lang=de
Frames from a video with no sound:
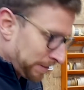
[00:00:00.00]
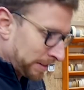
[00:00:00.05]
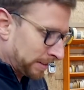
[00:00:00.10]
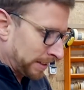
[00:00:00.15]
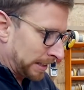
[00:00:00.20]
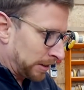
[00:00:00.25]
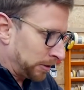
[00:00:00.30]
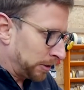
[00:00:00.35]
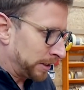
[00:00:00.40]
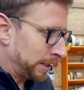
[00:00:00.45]
Ich
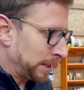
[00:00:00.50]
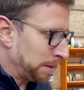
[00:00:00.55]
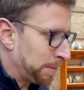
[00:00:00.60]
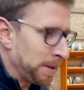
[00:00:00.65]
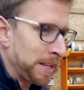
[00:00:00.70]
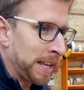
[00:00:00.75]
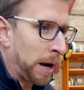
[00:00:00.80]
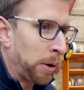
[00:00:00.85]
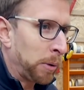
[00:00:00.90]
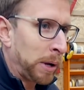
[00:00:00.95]
sag, Leute, ich
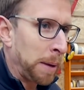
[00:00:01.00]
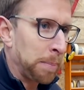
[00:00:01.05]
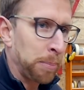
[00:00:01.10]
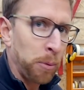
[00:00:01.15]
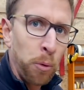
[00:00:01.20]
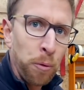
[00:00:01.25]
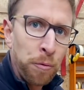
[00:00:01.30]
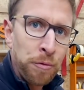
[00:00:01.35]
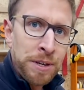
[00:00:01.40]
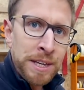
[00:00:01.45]
bin ja auch kein
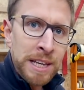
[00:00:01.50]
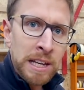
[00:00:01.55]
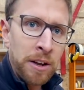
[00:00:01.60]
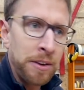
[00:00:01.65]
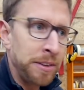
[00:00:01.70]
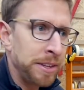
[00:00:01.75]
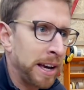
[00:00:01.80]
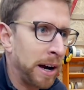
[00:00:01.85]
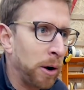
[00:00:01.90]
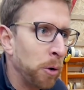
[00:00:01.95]
Profi, ich
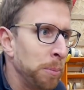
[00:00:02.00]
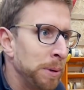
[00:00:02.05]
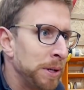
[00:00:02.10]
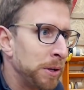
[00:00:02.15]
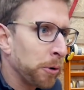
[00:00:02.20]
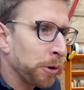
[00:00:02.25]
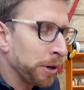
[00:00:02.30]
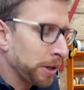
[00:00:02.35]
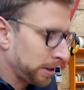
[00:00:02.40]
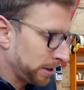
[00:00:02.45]
lerne ja auch mit
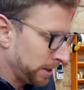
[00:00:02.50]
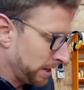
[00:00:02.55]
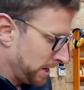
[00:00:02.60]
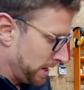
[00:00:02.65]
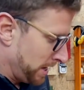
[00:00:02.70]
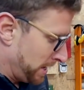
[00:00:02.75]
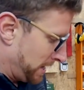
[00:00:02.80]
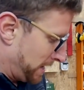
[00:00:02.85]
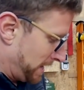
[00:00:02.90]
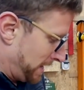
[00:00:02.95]
euch.
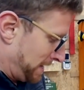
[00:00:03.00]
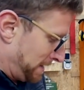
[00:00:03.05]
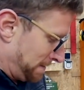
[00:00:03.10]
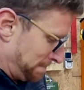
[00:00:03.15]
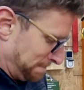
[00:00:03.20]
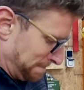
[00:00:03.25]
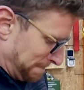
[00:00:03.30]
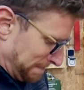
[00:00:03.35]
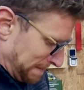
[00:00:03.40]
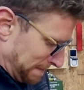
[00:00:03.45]

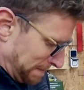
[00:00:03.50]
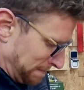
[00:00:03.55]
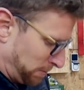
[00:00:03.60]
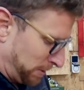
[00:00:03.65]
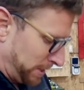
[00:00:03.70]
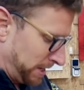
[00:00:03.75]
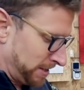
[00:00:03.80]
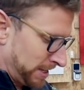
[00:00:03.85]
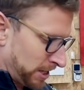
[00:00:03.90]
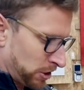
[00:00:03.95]
Ähm, oh,
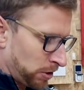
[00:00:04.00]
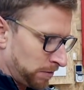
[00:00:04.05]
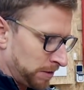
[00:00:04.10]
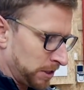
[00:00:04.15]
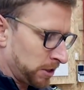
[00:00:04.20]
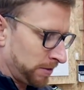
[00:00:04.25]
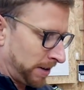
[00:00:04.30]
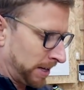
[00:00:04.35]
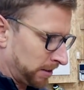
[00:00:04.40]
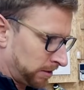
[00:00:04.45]
ihr seht schon, wie
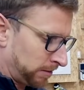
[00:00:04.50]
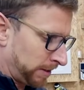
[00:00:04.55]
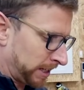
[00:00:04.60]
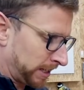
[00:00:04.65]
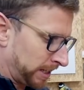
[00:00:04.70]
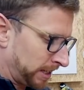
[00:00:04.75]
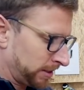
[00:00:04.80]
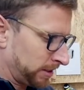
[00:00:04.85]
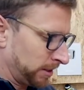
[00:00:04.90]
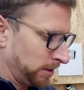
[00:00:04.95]
schwer das
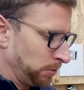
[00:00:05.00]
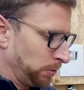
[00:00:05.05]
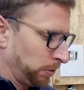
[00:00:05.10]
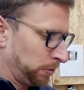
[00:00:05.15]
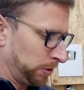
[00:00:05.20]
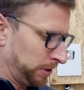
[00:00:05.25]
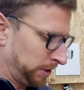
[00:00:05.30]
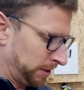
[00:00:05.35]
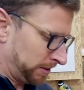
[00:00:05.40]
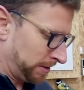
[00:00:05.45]
weggeht. Nur
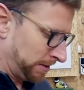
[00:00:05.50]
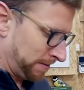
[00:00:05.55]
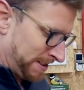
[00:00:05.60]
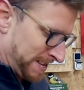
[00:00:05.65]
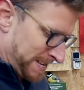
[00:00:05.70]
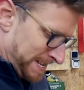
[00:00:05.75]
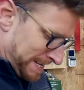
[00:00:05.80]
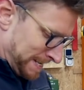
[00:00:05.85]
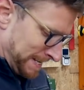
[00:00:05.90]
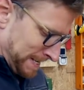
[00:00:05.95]
von diesen
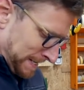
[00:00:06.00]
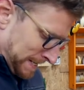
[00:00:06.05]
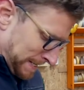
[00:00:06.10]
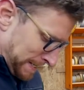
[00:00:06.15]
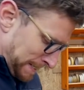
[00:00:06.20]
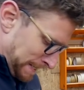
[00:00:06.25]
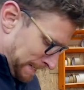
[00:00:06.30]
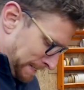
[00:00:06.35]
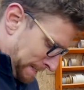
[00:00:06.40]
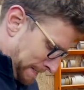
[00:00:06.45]

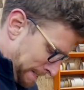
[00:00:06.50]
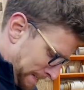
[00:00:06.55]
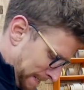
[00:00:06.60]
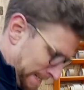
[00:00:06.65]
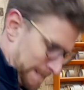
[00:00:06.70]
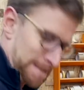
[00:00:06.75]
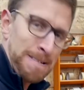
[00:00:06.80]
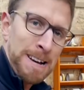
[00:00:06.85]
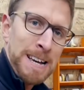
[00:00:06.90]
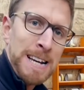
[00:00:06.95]

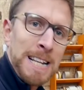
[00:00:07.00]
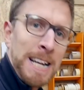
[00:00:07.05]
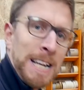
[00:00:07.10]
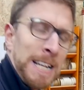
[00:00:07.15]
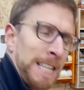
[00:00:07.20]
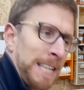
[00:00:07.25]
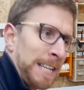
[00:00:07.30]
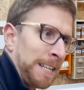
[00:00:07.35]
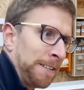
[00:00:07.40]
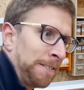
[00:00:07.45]
zwei
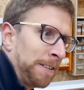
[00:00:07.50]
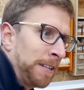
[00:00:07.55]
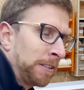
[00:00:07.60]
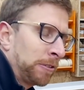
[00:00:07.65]
kleinen Dingern.